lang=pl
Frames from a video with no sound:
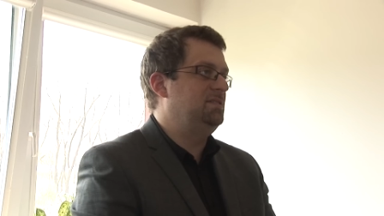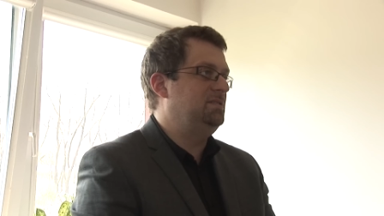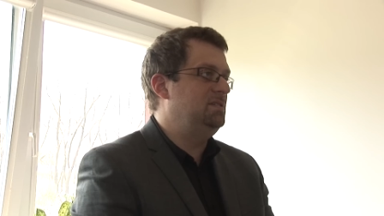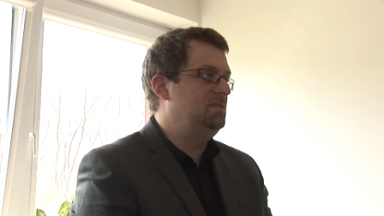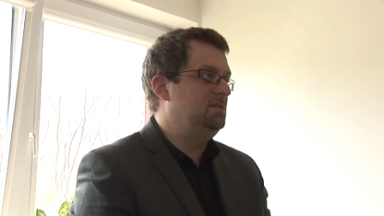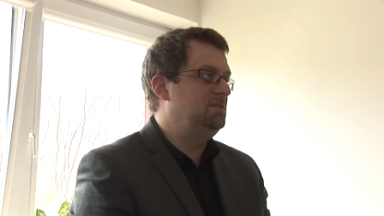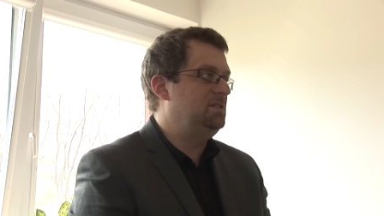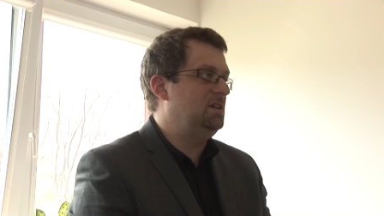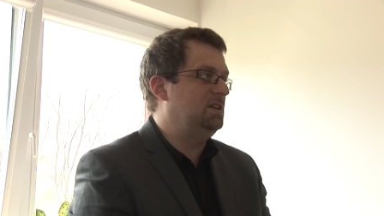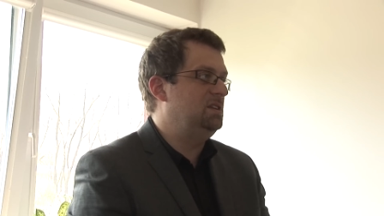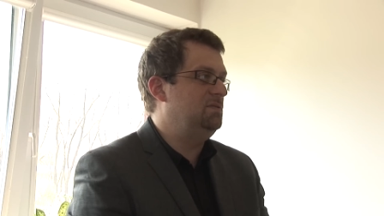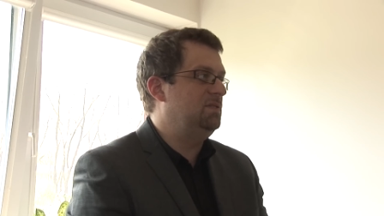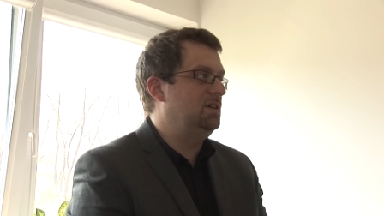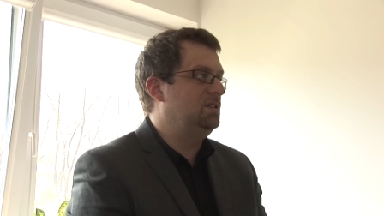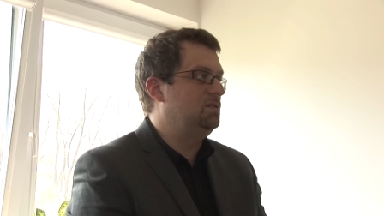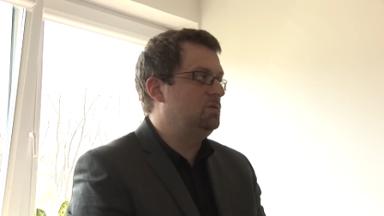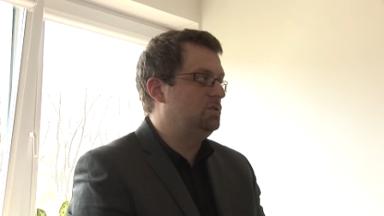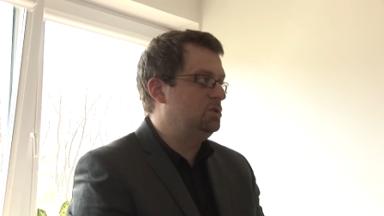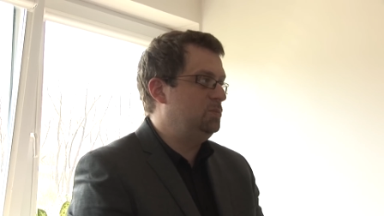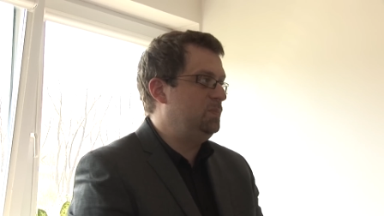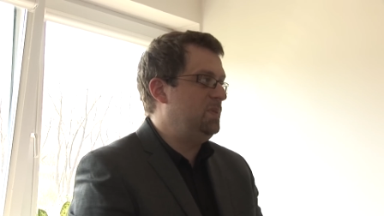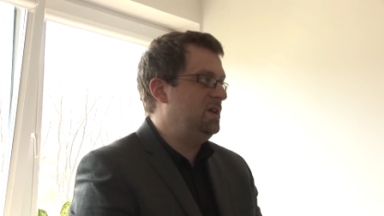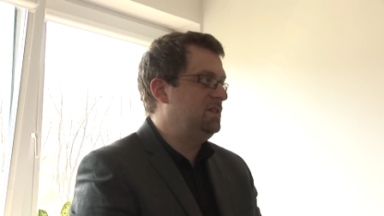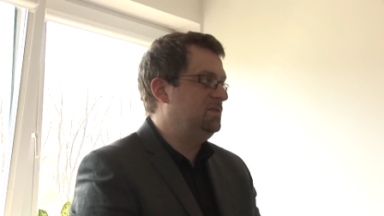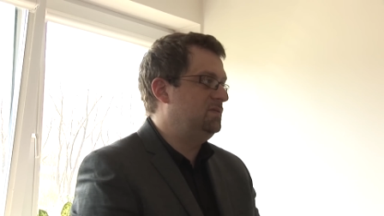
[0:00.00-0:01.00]
jest inicjatywa to,
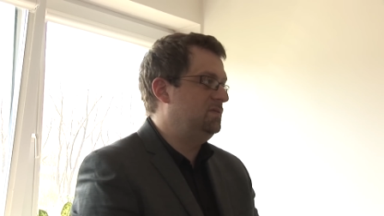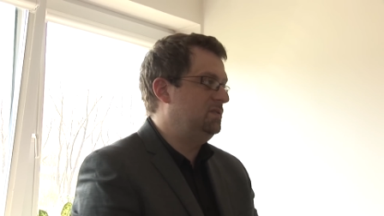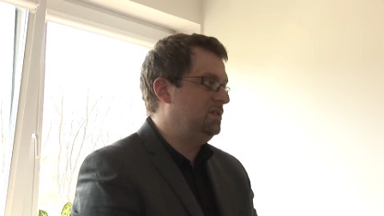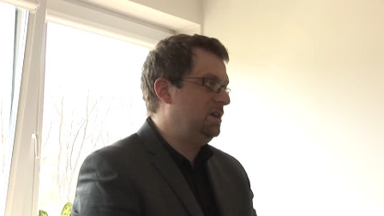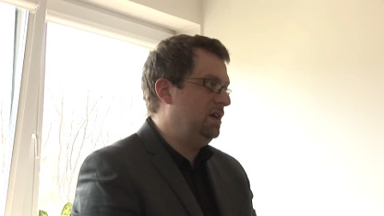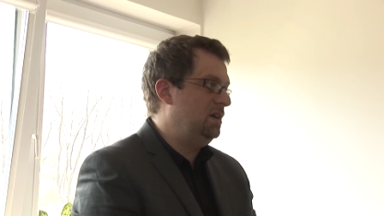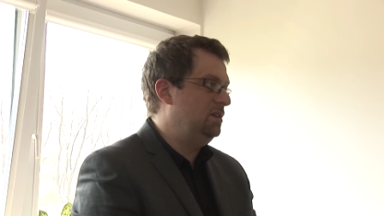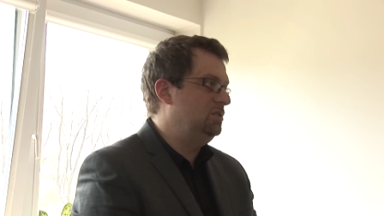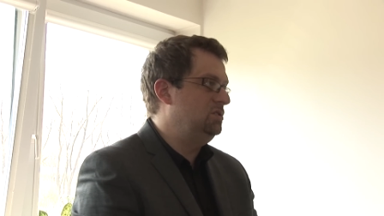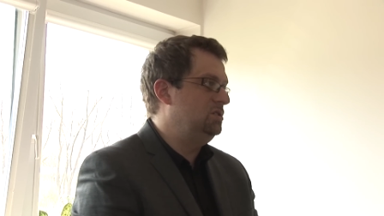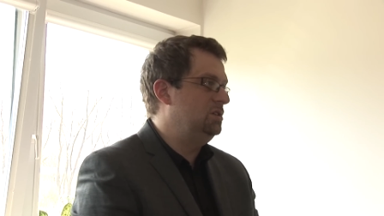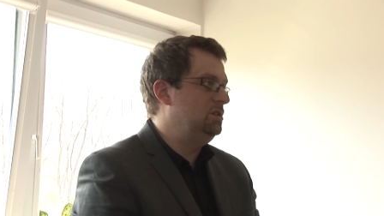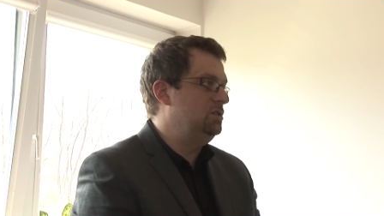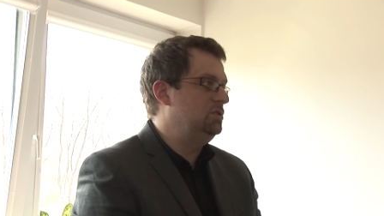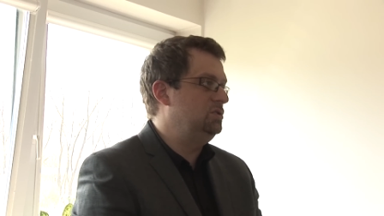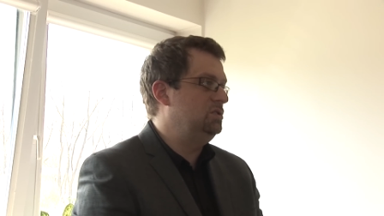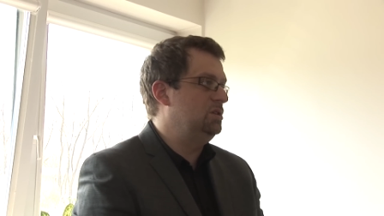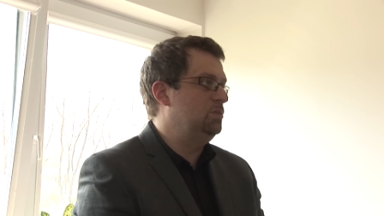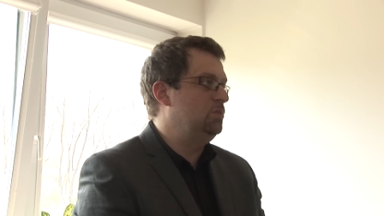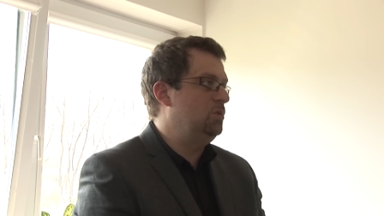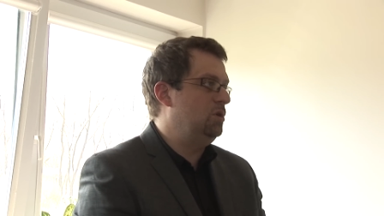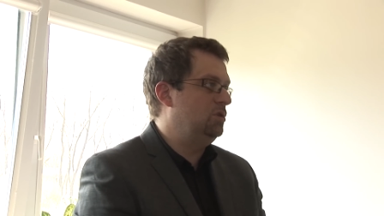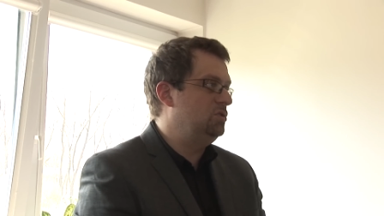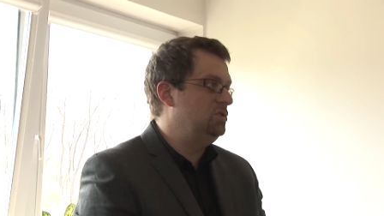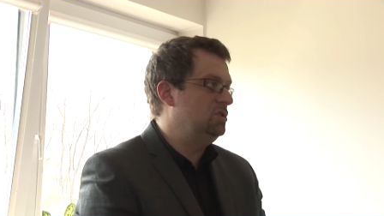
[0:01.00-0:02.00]
że Państwo
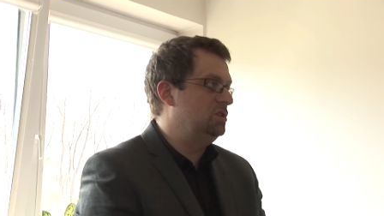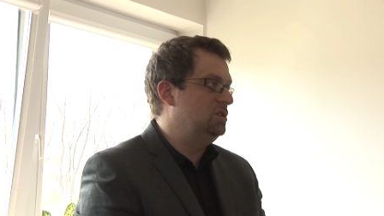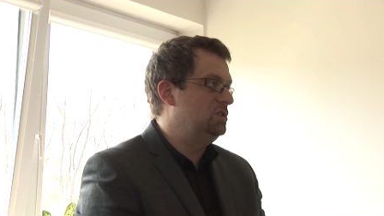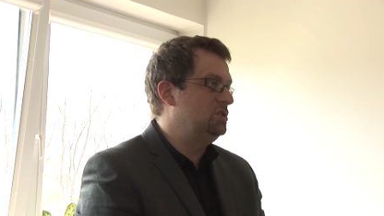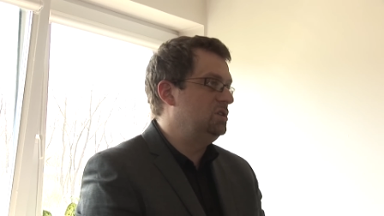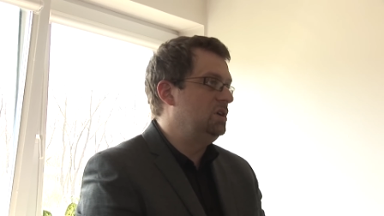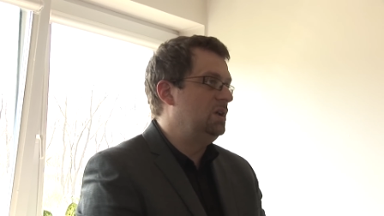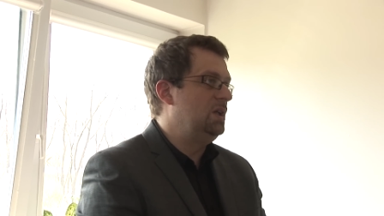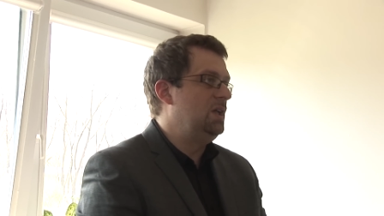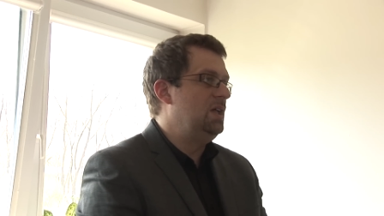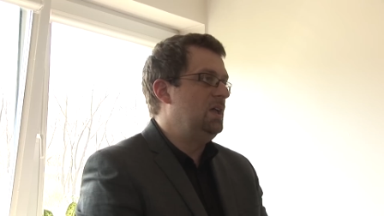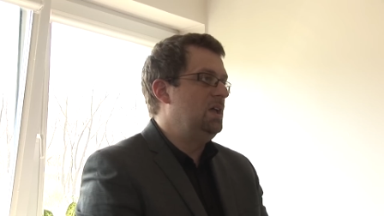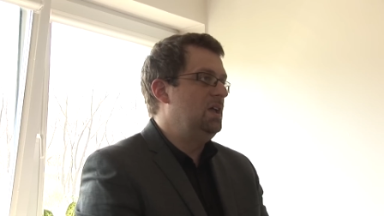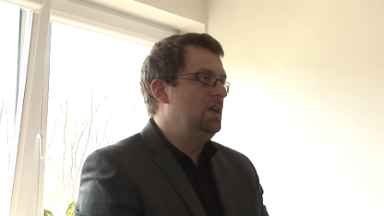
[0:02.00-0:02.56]
zachęciliście młodzież